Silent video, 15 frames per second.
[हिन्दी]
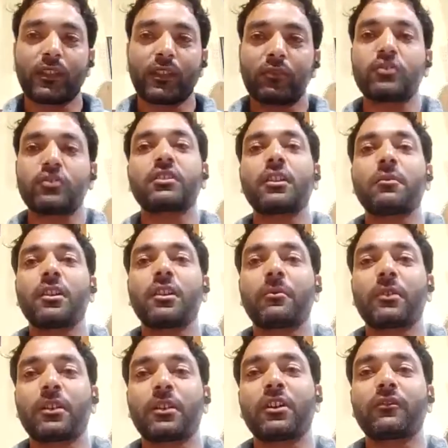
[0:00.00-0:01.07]
जितने भी
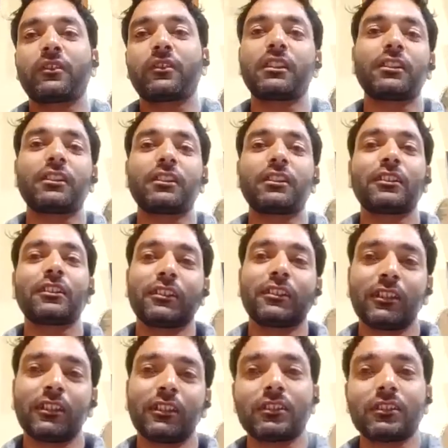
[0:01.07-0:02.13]
हमारे बागवानी ये इन्हीं
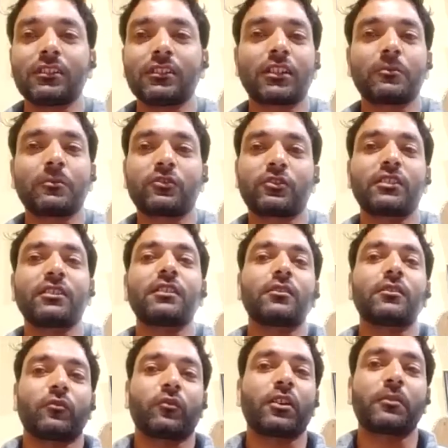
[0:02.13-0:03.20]
तीन टाइप की ये
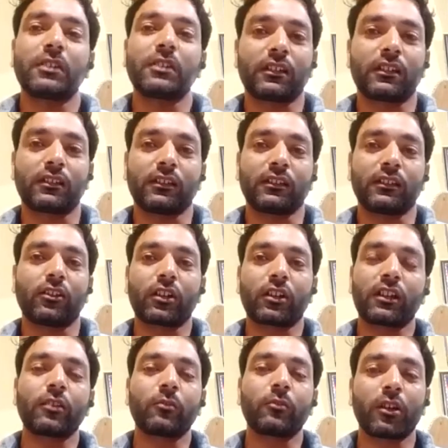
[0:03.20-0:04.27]
फार्मिंग करते हैं
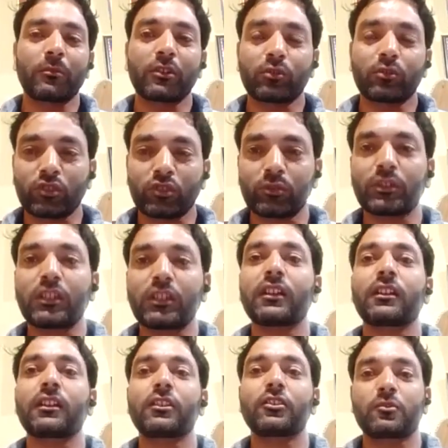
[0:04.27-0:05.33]
ऑर्गेनिक फार्मिंग तो चलो नया
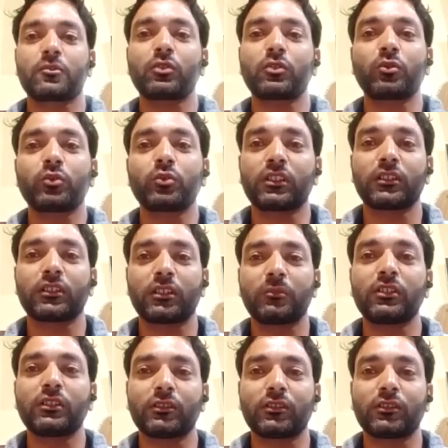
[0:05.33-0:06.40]
है इसमें तो उतना अभी
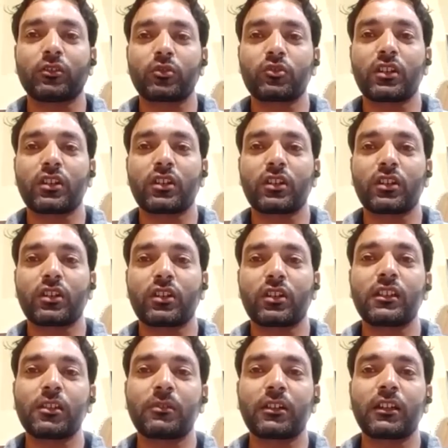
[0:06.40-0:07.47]

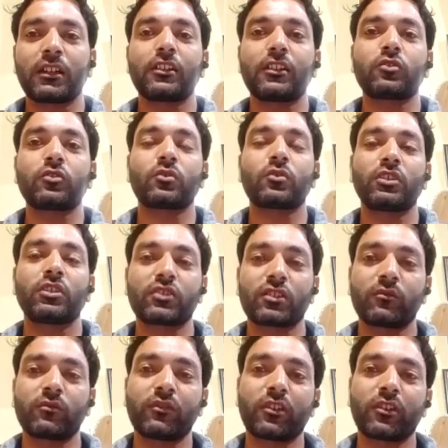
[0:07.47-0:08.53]
रुझान नहीं बढ़ा है लेकिन जो
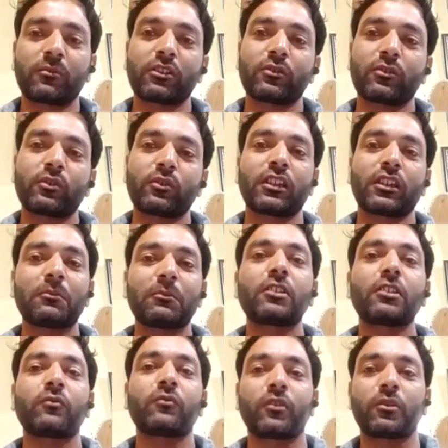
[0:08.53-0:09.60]
नेचुरल फार्मिंग और
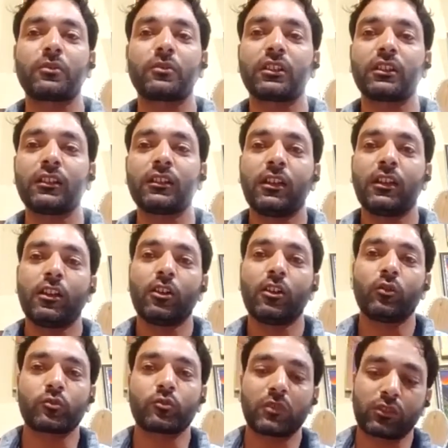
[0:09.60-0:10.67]
केमिकल फार्मिंग है
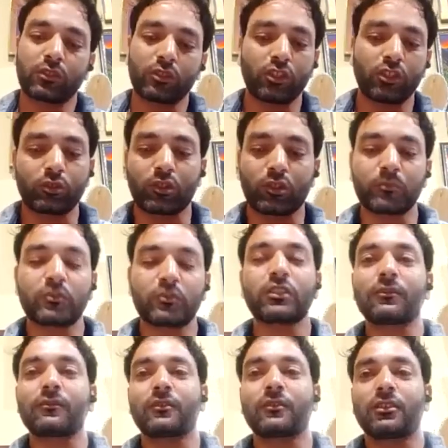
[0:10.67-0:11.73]
उसमें तो ये तो हम
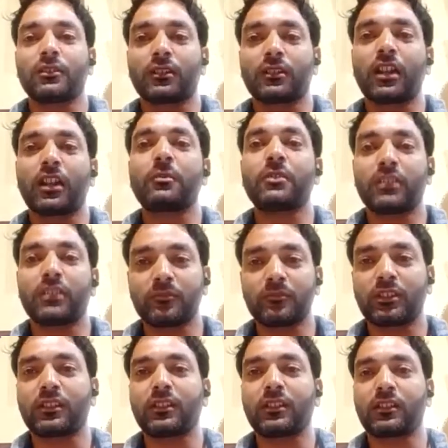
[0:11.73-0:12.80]
काफ़ी टाइम
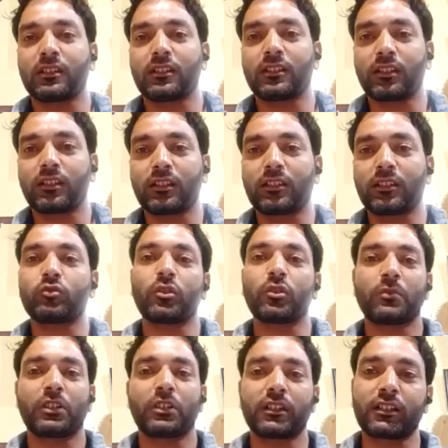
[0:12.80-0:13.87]
से करते आ रहे हैं जो
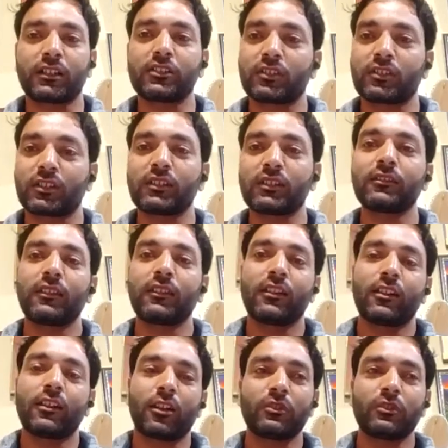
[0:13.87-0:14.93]
हमारा ट्रेडिशन है
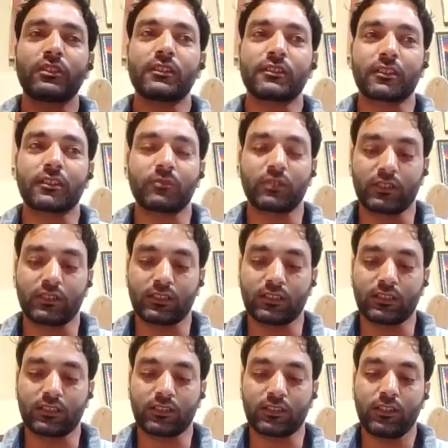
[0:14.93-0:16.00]
हम इसी हिसाब से करते
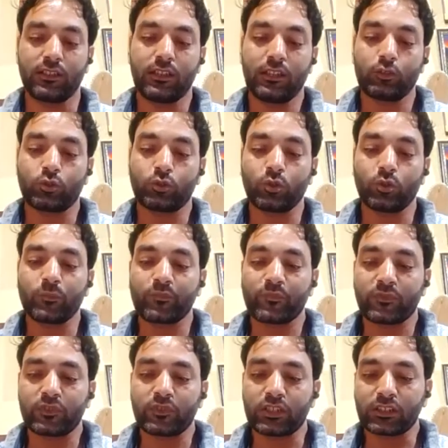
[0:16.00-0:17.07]
हैं तो
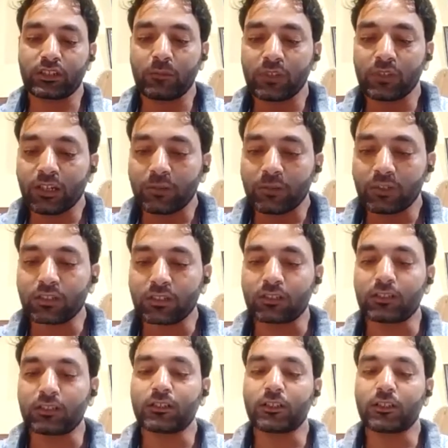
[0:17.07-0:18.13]
जितना भी
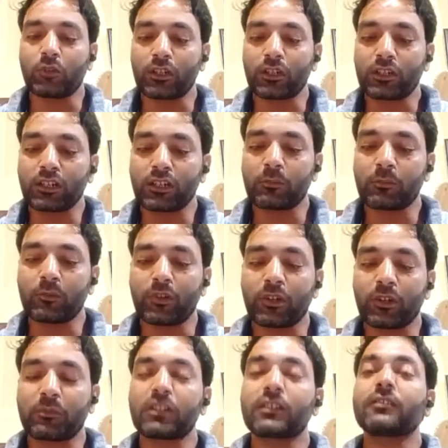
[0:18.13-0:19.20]
हमें मॉडर्न एप्पल
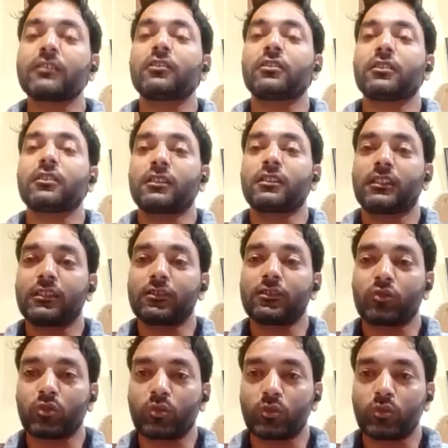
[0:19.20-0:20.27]
फार्मिंग की
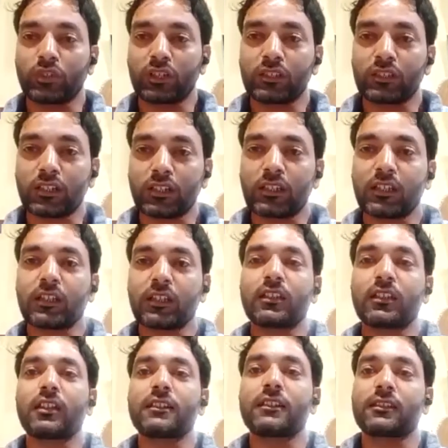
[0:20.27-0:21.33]
जो जानकारी है
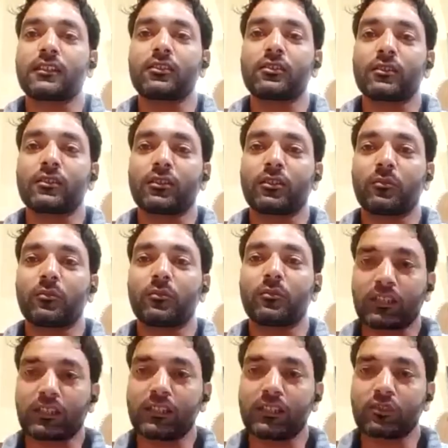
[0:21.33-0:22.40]
या इसकी
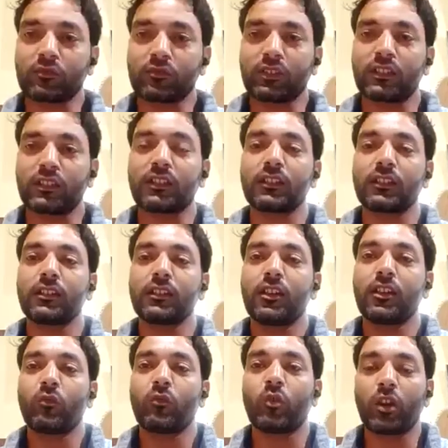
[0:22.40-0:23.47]
जो टेक्निक्स वगैरह हैं
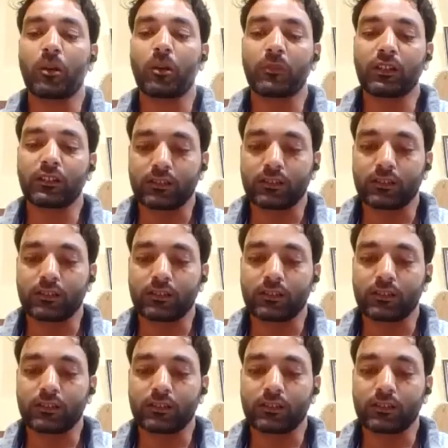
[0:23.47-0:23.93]
वो हमें